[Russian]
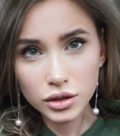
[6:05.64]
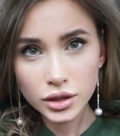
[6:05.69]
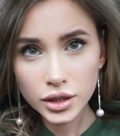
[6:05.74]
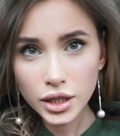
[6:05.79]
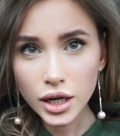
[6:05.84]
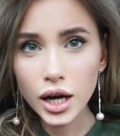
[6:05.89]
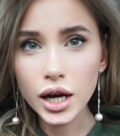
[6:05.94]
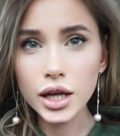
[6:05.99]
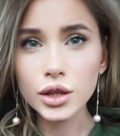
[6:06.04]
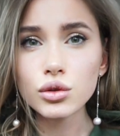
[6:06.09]

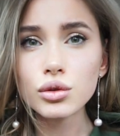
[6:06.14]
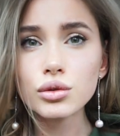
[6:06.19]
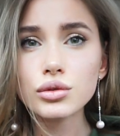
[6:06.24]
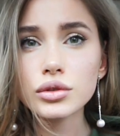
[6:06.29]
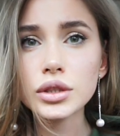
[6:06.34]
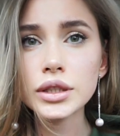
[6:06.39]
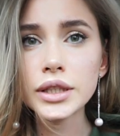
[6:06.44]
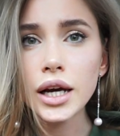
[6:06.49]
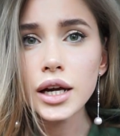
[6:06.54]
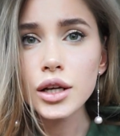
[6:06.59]
Да, ну
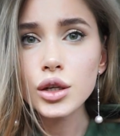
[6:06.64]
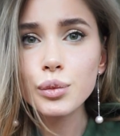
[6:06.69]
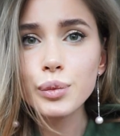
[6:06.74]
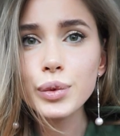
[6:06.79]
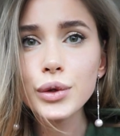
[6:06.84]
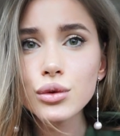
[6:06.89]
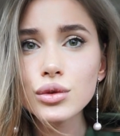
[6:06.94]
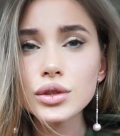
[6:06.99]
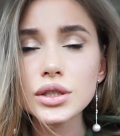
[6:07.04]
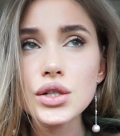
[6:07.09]
я
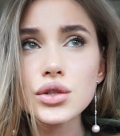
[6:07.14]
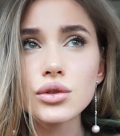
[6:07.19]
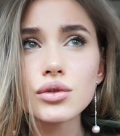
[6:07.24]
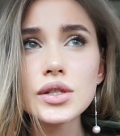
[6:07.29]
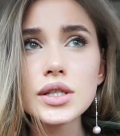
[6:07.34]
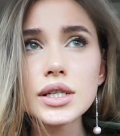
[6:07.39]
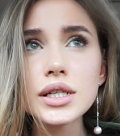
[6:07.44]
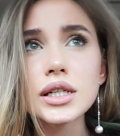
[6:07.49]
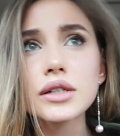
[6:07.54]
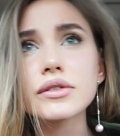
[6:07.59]
люблю
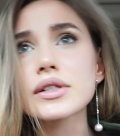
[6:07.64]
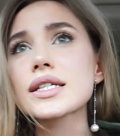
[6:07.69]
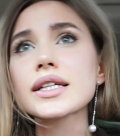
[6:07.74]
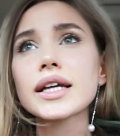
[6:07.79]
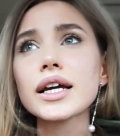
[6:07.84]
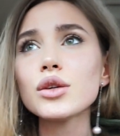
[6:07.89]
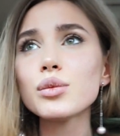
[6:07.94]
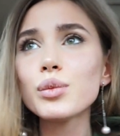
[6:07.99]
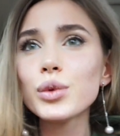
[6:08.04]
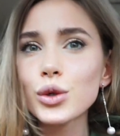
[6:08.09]
дискутировать,
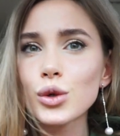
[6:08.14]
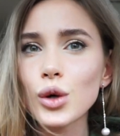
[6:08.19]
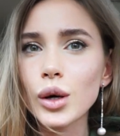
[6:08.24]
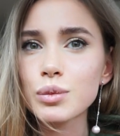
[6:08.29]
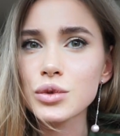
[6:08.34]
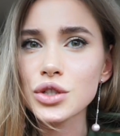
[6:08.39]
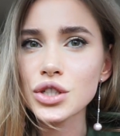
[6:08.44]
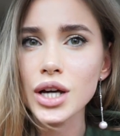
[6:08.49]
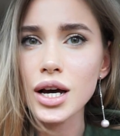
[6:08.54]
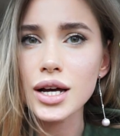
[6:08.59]
я люблю
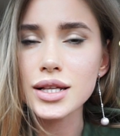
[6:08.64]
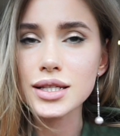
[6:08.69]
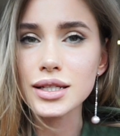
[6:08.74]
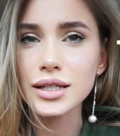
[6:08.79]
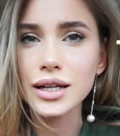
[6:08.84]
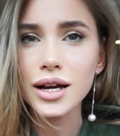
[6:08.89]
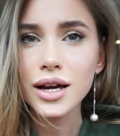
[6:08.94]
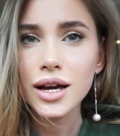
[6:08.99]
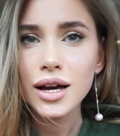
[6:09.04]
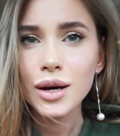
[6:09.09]

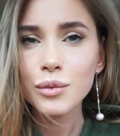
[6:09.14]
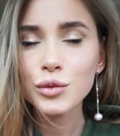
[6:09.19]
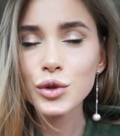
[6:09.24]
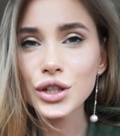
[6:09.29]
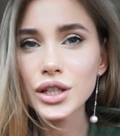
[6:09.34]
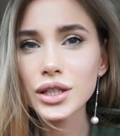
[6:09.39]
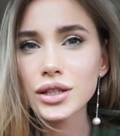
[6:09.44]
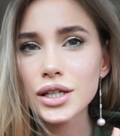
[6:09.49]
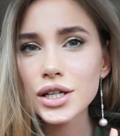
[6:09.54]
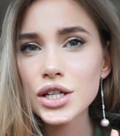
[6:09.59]
общаться.
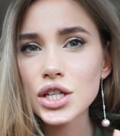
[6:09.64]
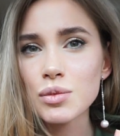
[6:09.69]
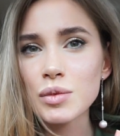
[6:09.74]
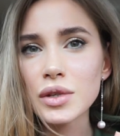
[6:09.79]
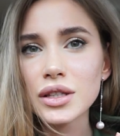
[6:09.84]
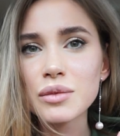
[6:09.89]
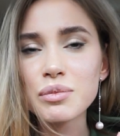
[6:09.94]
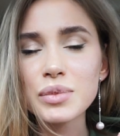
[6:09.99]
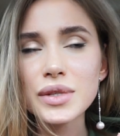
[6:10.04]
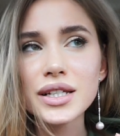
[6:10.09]
Многие также
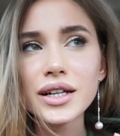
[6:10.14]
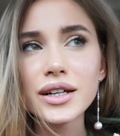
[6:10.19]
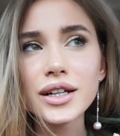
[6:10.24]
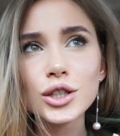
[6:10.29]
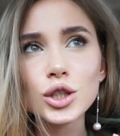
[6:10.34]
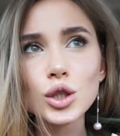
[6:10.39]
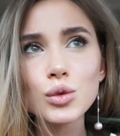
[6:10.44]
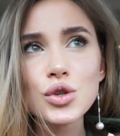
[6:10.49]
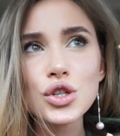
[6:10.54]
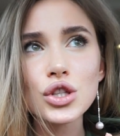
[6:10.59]
мне написали
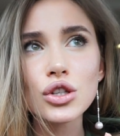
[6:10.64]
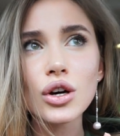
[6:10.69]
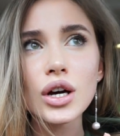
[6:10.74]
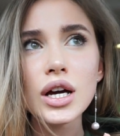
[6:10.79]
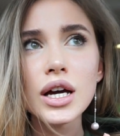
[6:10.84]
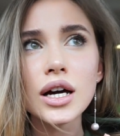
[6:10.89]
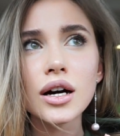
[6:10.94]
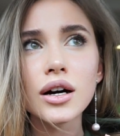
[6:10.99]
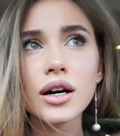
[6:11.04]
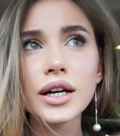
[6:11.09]
о том, что
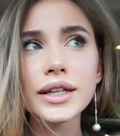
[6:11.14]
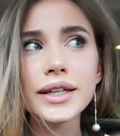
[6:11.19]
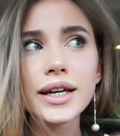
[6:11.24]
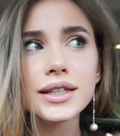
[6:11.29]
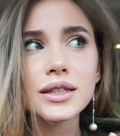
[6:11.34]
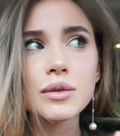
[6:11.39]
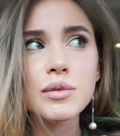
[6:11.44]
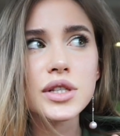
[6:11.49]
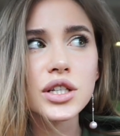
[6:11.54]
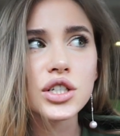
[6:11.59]
э,
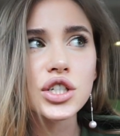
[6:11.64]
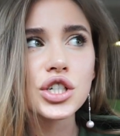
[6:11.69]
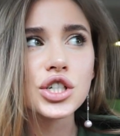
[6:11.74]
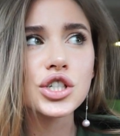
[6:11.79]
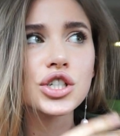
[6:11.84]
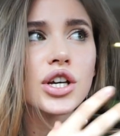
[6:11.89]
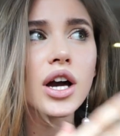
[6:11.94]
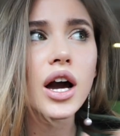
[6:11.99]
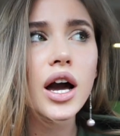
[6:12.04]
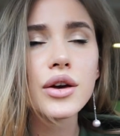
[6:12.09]
я там
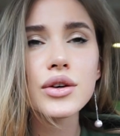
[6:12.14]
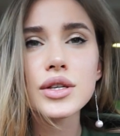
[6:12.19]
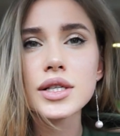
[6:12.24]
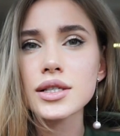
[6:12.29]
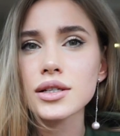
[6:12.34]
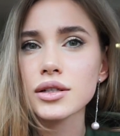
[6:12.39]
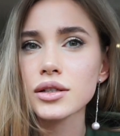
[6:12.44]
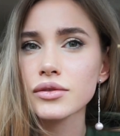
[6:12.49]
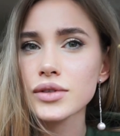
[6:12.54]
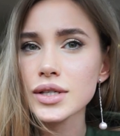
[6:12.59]

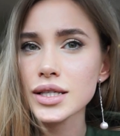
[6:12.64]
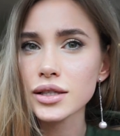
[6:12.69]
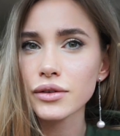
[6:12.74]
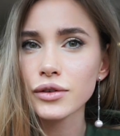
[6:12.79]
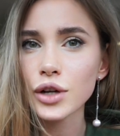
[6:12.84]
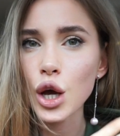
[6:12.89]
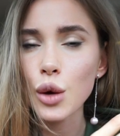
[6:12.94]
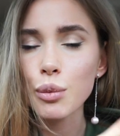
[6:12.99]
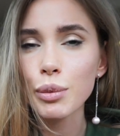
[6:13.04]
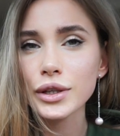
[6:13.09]
защищаюсь, э,
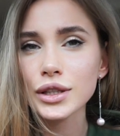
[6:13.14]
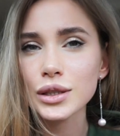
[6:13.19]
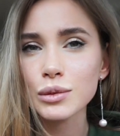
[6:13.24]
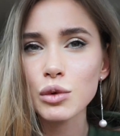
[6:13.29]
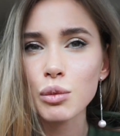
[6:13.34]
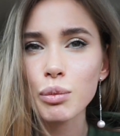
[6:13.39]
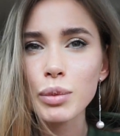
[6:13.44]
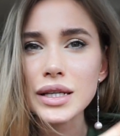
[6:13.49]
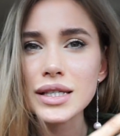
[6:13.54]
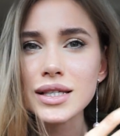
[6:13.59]
выставляю
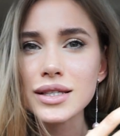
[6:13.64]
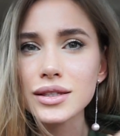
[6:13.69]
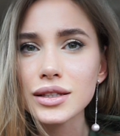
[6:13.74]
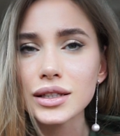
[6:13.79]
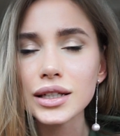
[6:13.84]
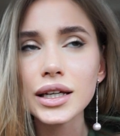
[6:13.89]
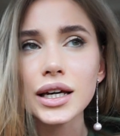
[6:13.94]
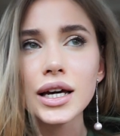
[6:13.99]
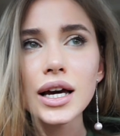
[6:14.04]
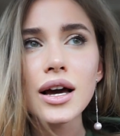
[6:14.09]
поэтому
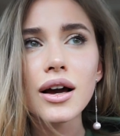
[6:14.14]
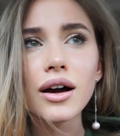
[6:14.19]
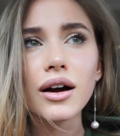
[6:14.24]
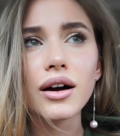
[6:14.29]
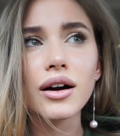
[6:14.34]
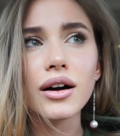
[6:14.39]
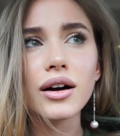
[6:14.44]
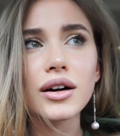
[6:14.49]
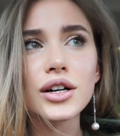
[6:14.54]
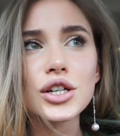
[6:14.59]
посты,
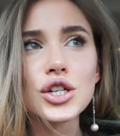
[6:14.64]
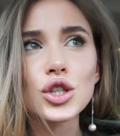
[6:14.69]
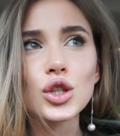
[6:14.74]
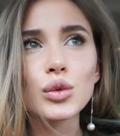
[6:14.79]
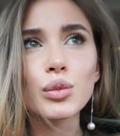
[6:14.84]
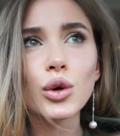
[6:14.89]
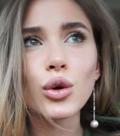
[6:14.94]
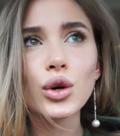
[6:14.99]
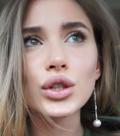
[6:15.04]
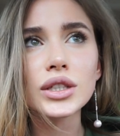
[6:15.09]
э,
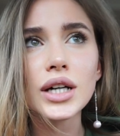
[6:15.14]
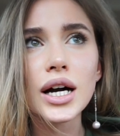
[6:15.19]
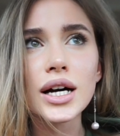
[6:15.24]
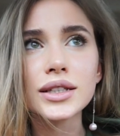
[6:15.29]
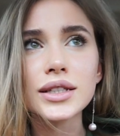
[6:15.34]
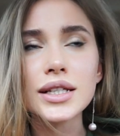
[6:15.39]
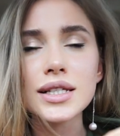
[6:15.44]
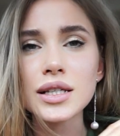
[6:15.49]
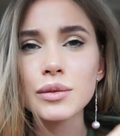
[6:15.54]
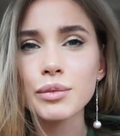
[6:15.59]
чтобы хоть
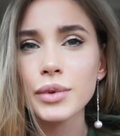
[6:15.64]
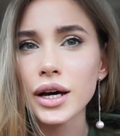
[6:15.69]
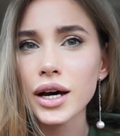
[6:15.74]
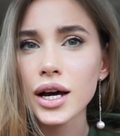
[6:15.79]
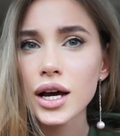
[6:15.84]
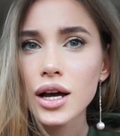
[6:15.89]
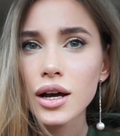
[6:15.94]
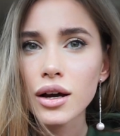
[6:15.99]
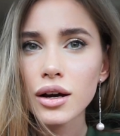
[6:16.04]
как-то себя